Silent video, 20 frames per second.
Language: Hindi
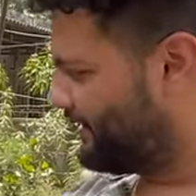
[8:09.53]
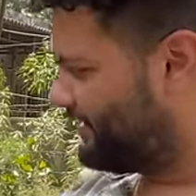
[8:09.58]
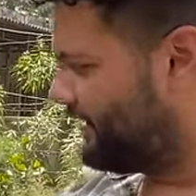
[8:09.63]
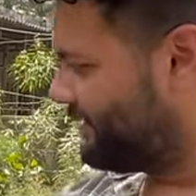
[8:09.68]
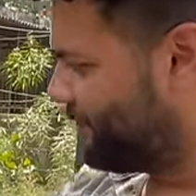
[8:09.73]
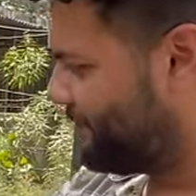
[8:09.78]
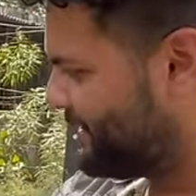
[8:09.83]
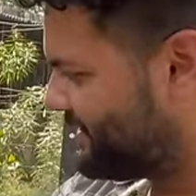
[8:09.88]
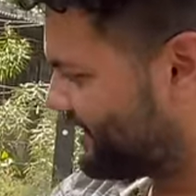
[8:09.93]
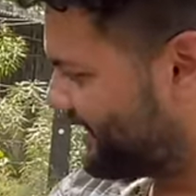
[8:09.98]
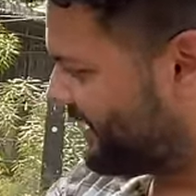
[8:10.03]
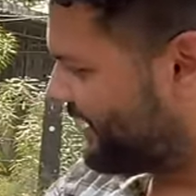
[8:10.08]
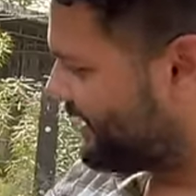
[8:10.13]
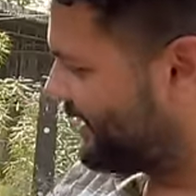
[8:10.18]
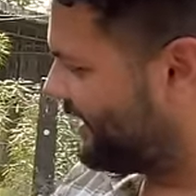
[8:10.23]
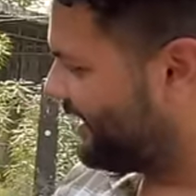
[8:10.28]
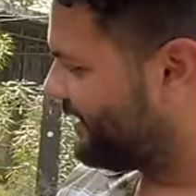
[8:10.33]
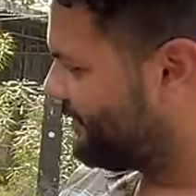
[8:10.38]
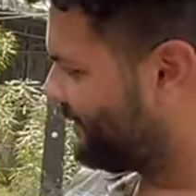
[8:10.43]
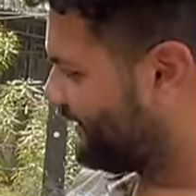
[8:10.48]
ये पीछे के
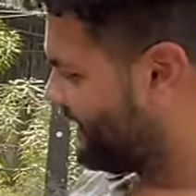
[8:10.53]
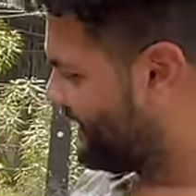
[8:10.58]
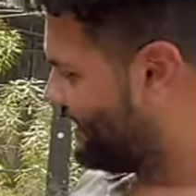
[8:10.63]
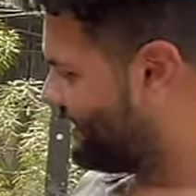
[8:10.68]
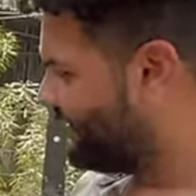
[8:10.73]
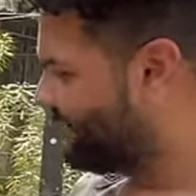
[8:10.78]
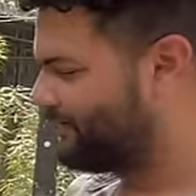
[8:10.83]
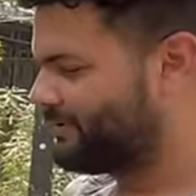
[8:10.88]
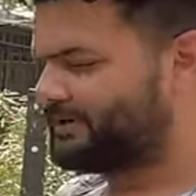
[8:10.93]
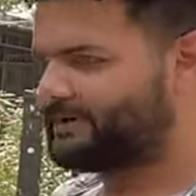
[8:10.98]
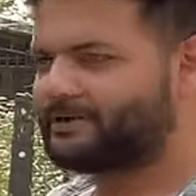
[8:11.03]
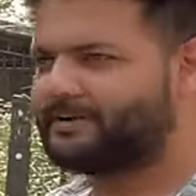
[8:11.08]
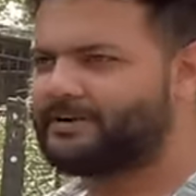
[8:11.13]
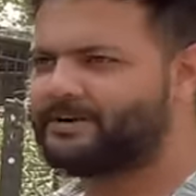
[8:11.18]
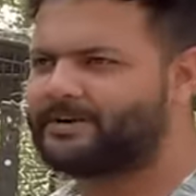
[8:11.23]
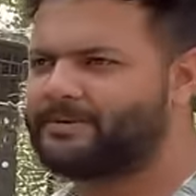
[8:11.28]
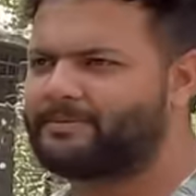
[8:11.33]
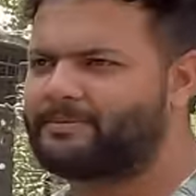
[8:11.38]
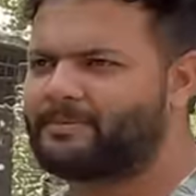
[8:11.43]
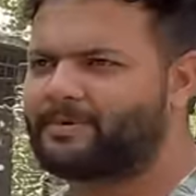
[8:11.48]
गेट पे ये
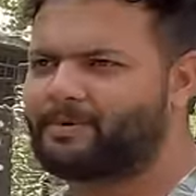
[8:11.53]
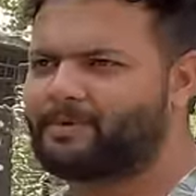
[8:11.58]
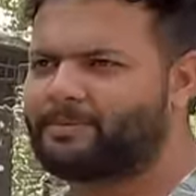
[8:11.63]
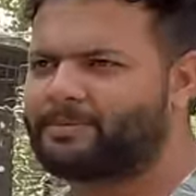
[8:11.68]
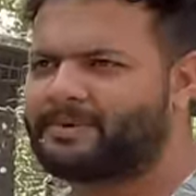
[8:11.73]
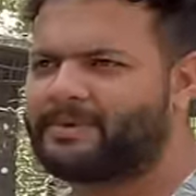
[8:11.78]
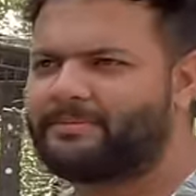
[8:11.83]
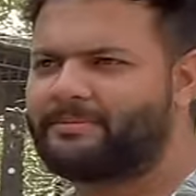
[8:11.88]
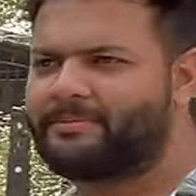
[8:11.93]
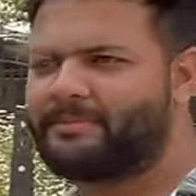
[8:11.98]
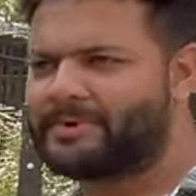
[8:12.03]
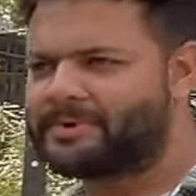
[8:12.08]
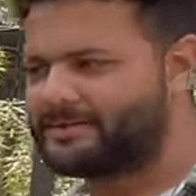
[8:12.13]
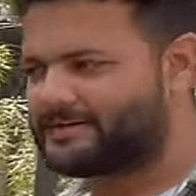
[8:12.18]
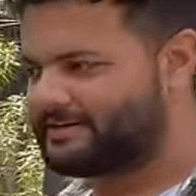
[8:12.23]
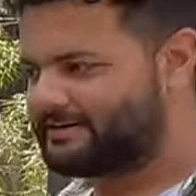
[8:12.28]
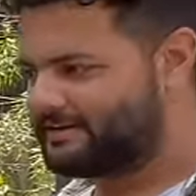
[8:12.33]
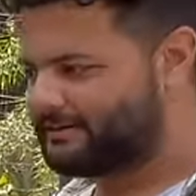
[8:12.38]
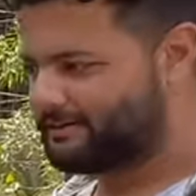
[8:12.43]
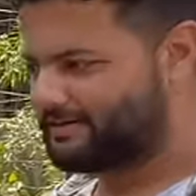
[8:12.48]
क्रोम की
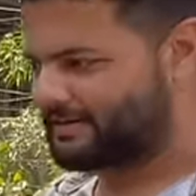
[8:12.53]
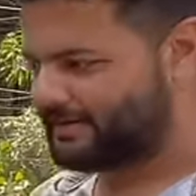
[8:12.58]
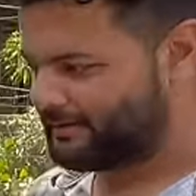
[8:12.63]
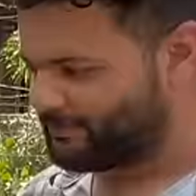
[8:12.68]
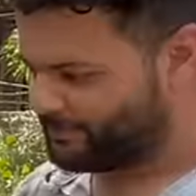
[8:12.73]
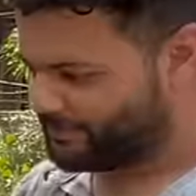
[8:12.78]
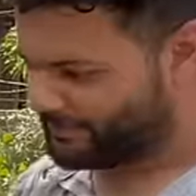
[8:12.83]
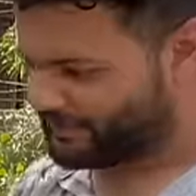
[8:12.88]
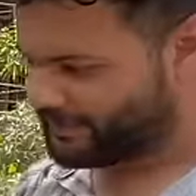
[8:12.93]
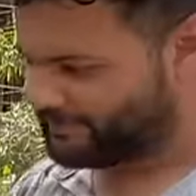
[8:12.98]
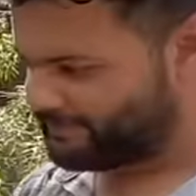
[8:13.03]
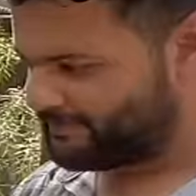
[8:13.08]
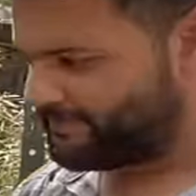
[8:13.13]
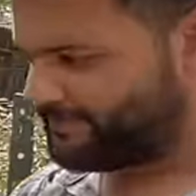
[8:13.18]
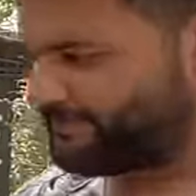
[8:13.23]
बेजल नंबर के ऊपर की